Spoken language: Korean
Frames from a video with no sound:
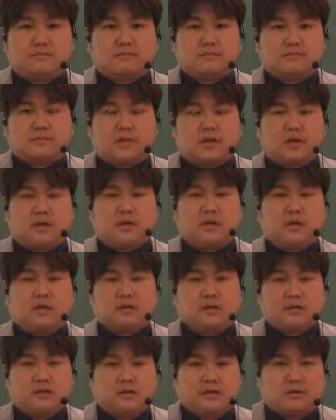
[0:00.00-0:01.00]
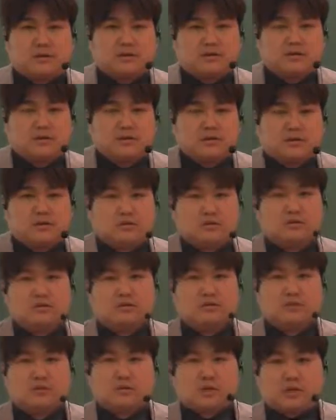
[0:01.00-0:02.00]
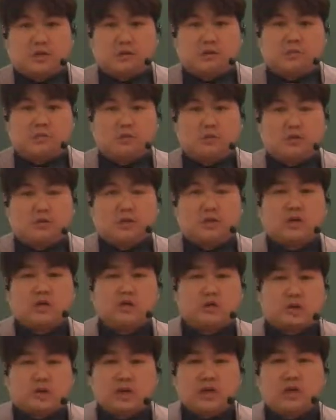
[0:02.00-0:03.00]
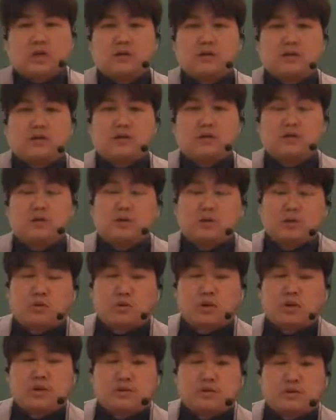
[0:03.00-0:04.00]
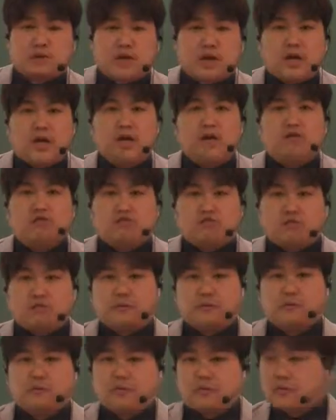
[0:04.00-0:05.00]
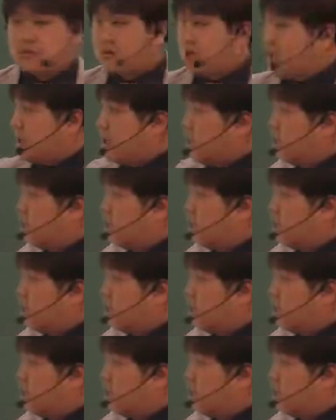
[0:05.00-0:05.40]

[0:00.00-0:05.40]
네, 안녕하세요. 능률 김 고등학교 1학년 교과서의 두 번째 과